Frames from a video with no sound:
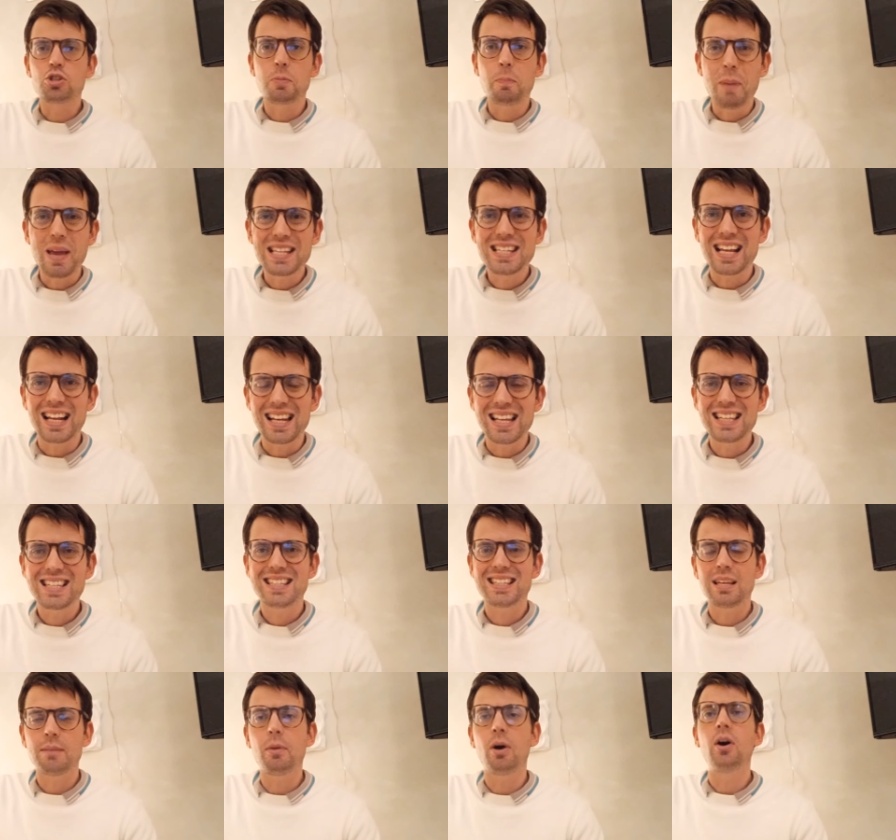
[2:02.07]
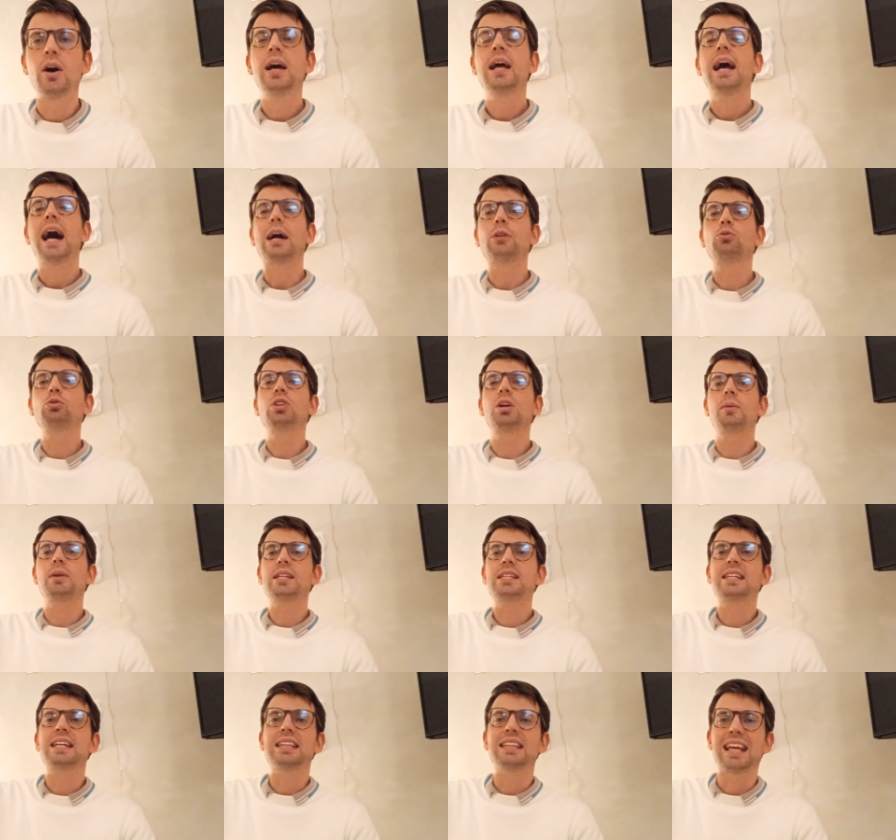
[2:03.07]
specialissimo a tutti quegli
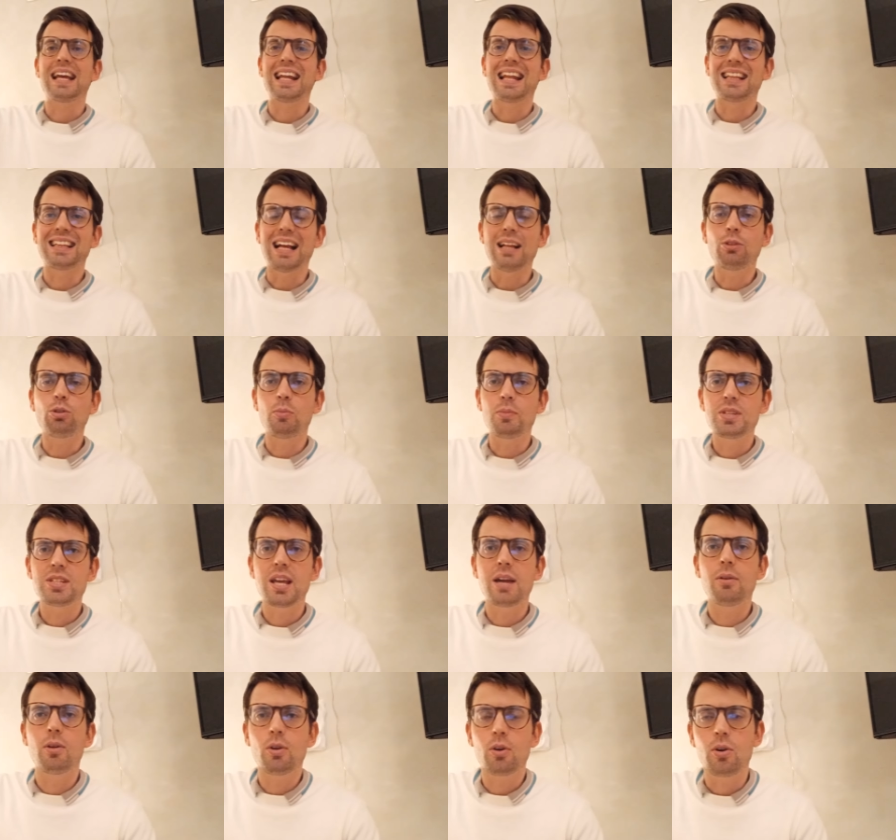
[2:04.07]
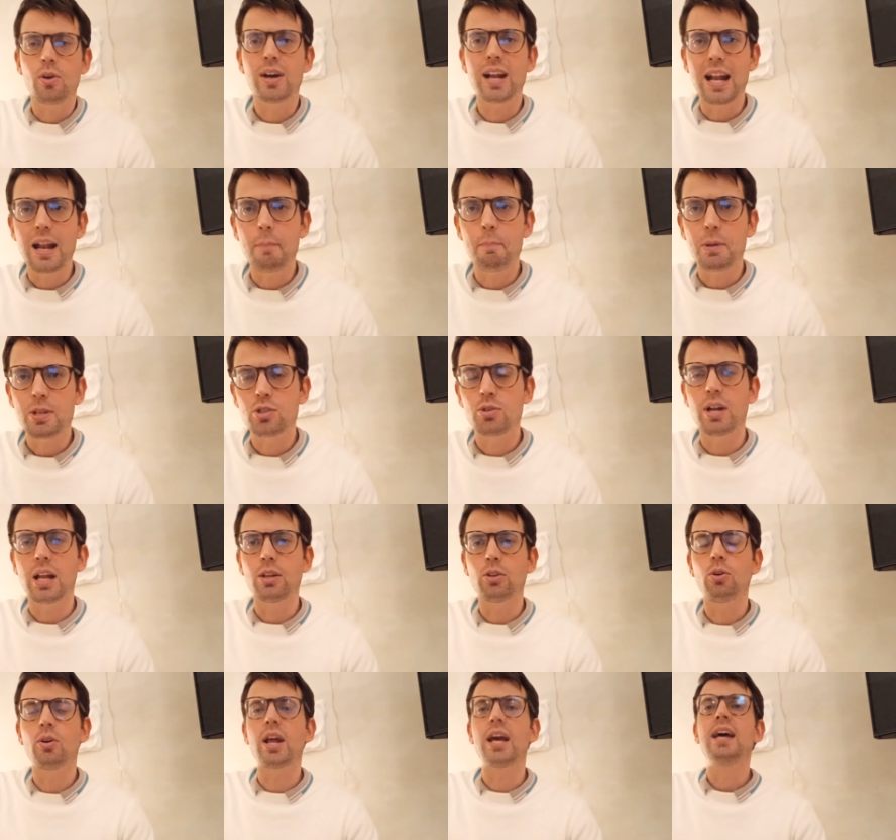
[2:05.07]
iscritti che da tanto mi seguono con grande passione e
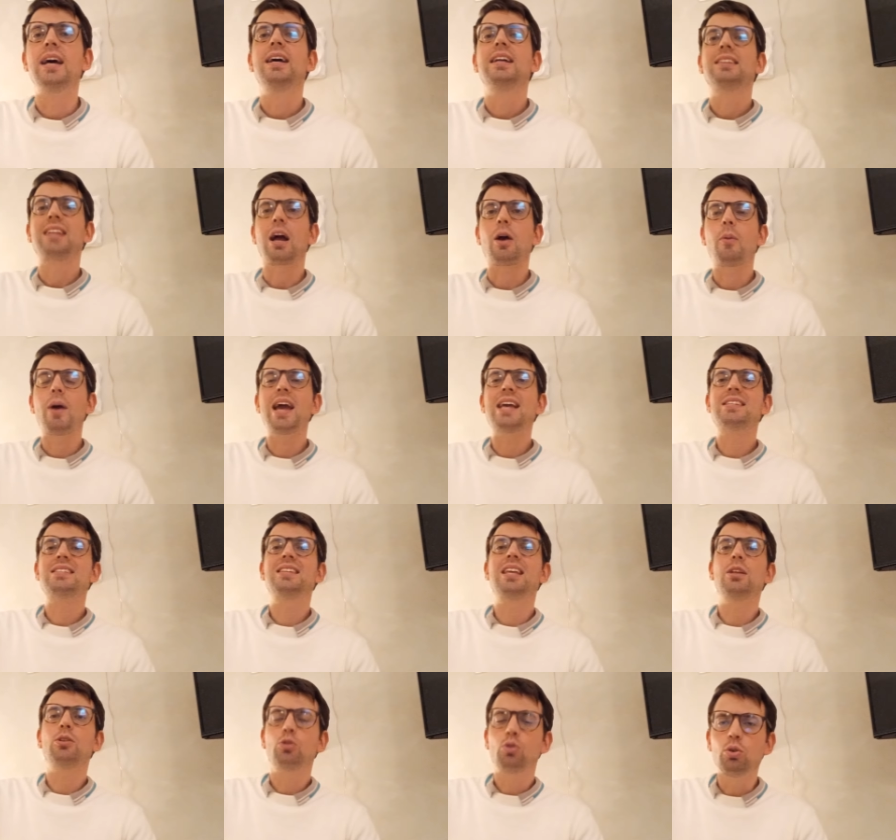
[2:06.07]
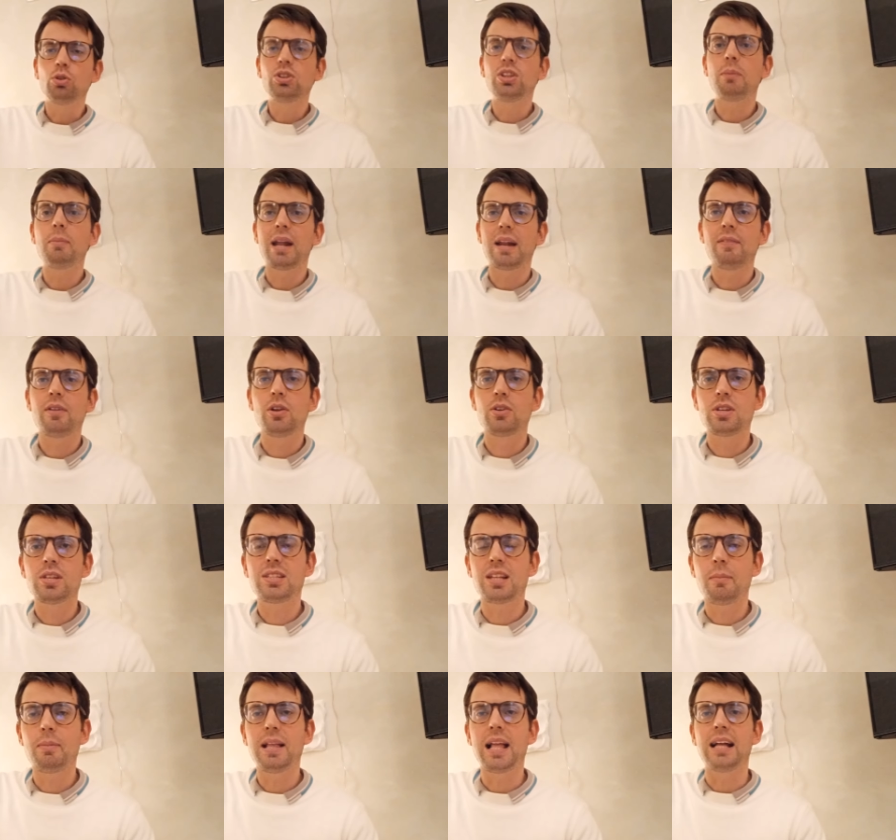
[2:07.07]
ardore, tra questi tutti i meravigliosi e
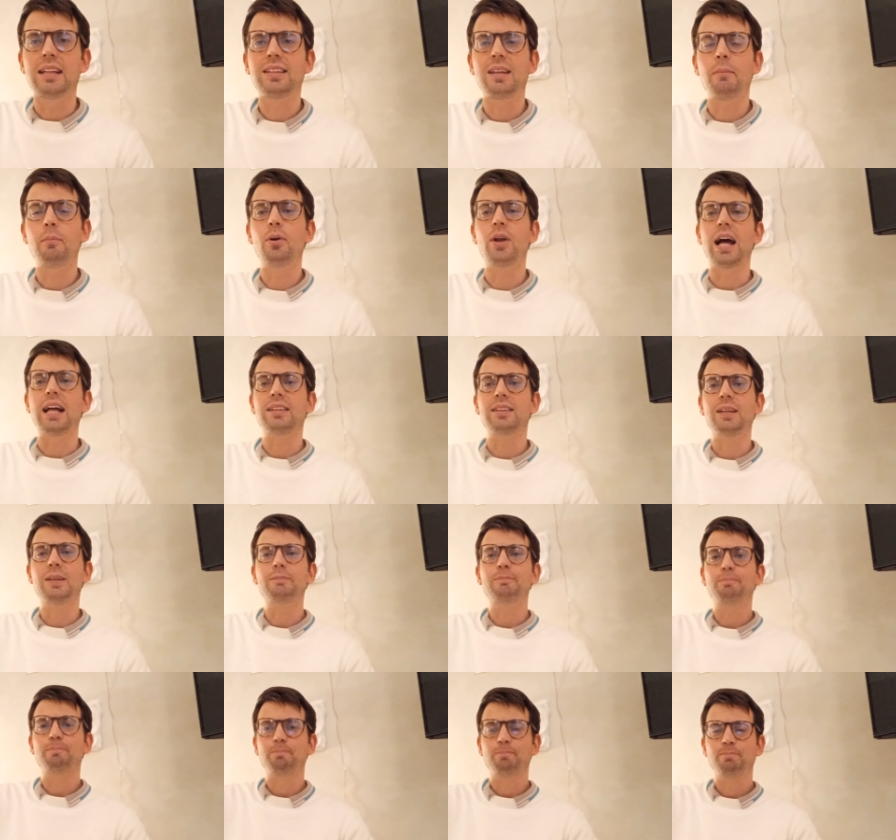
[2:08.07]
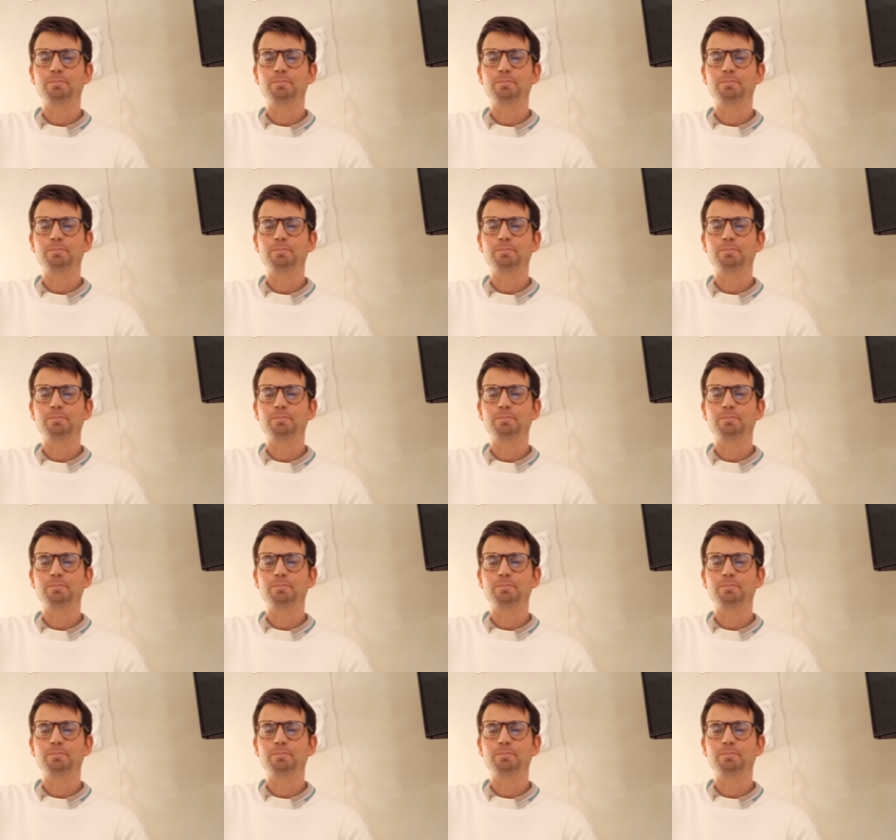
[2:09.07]
strabilianti abbonati.